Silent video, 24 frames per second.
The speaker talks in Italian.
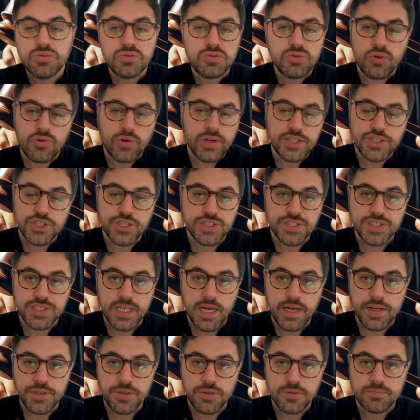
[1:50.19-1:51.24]
non
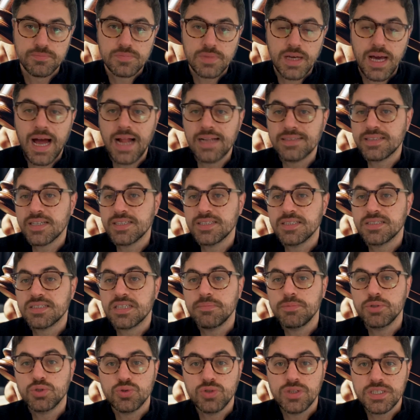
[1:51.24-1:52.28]
necessario. Altri
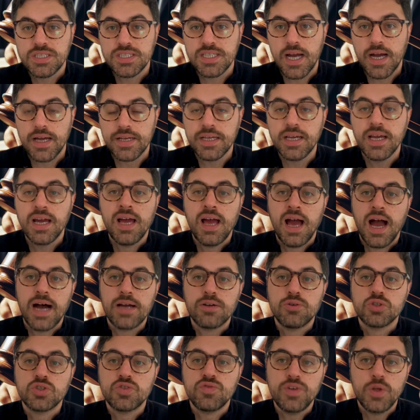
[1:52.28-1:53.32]
sistemi giudiziari
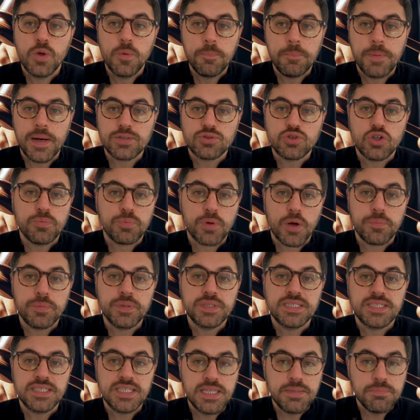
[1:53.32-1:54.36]
hanno sviluppato i propri
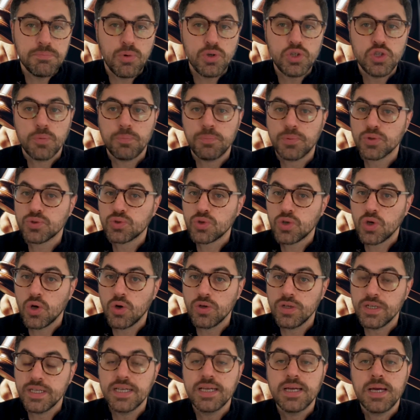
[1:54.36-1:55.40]
simboli o
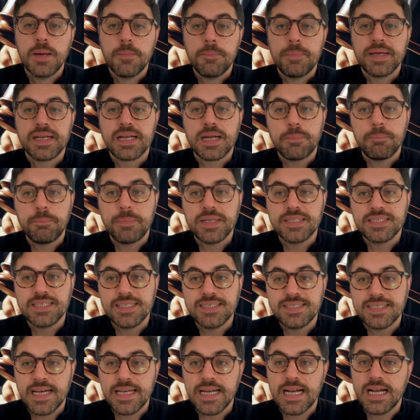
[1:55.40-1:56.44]
protocolli per
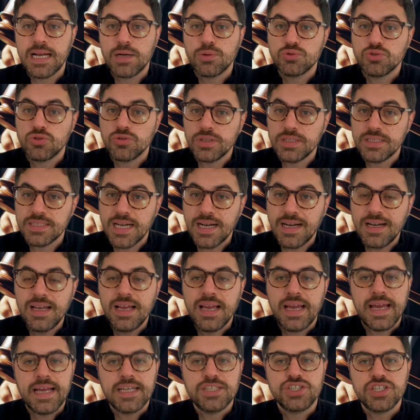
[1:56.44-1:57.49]
rappresentare l'autorità
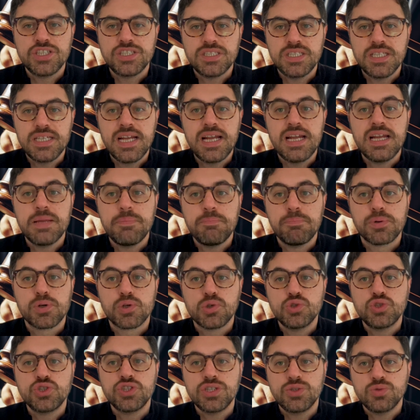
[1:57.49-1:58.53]
e gestire le
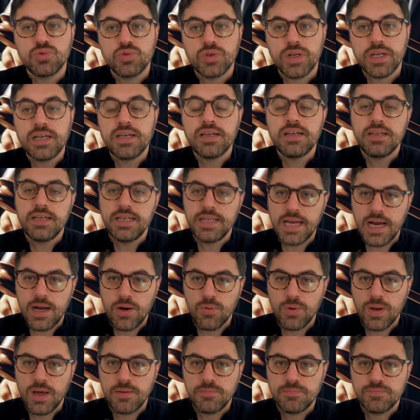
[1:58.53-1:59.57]
procedure in
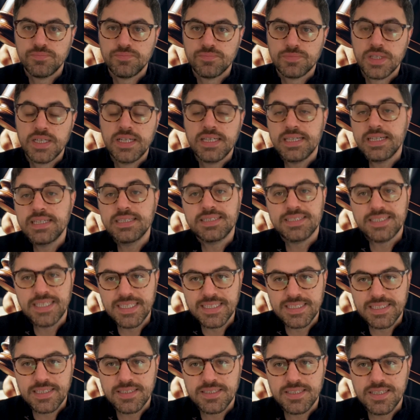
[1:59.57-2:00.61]
aula. In
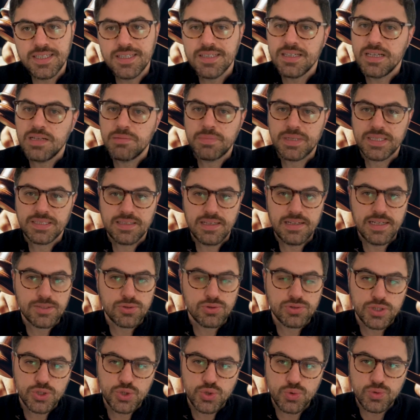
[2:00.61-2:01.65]
sintesi, il martelletto
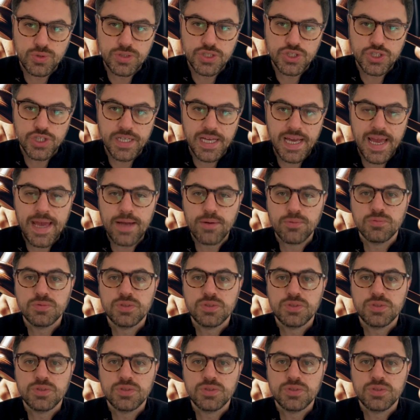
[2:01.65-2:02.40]
da giudice è un